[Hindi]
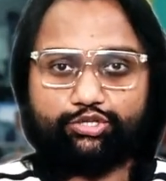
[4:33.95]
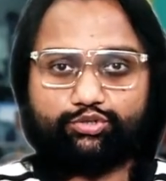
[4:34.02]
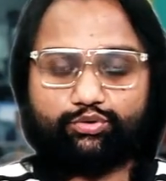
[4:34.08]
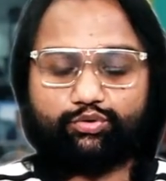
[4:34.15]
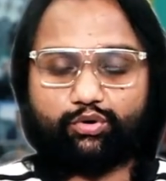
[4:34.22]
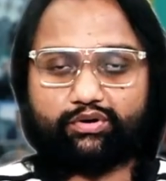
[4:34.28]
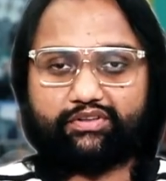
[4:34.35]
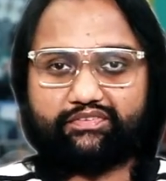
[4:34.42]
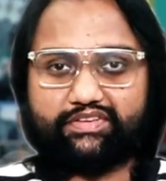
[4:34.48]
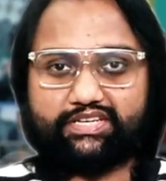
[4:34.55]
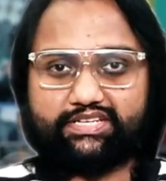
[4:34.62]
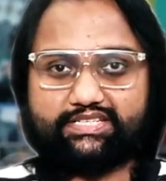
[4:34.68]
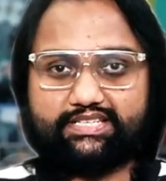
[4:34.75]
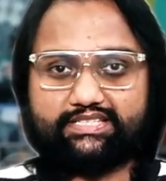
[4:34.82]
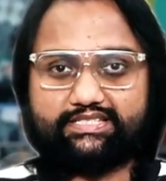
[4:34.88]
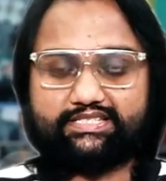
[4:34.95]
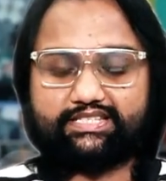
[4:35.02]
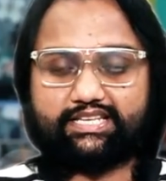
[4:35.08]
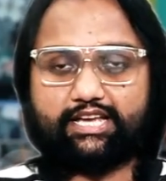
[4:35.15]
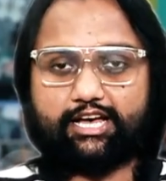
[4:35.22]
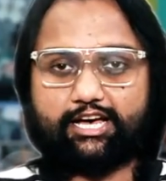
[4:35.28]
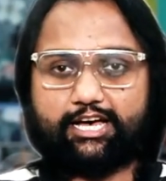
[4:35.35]
जो नोटिफिकेशन
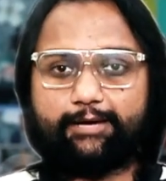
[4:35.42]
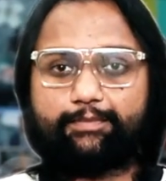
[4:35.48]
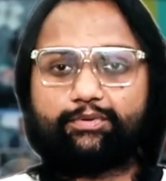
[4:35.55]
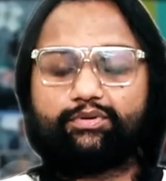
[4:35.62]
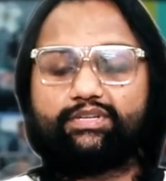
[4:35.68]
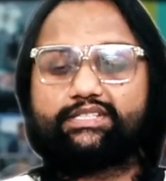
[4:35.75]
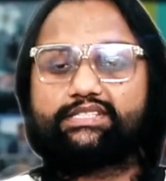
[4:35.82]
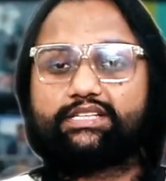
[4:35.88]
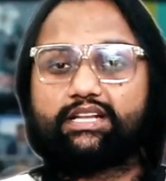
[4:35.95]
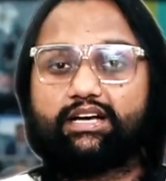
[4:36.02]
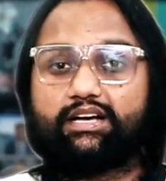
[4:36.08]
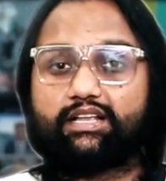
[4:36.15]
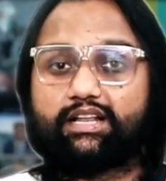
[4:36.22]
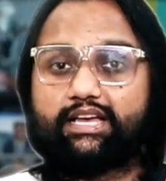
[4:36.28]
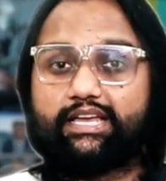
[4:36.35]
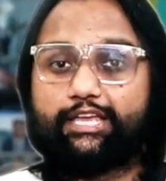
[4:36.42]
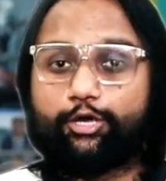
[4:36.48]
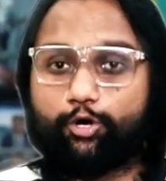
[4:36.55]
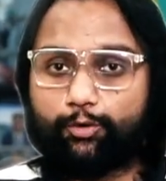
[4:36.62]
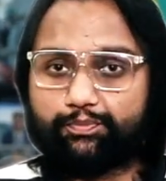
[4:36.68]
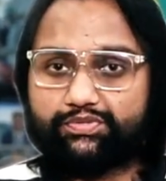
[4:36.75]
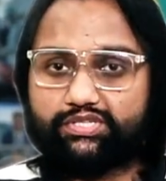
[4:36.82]
का आपको नजर आ रहा है
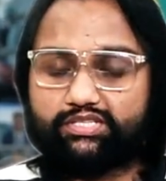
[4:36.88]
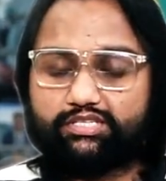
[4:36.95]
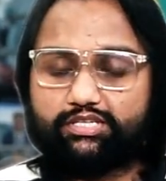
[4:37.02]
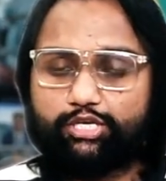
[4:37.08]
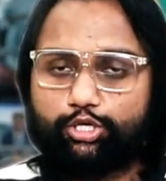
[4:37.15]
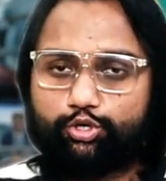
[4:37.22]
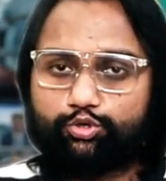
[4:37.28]
ऑप्शन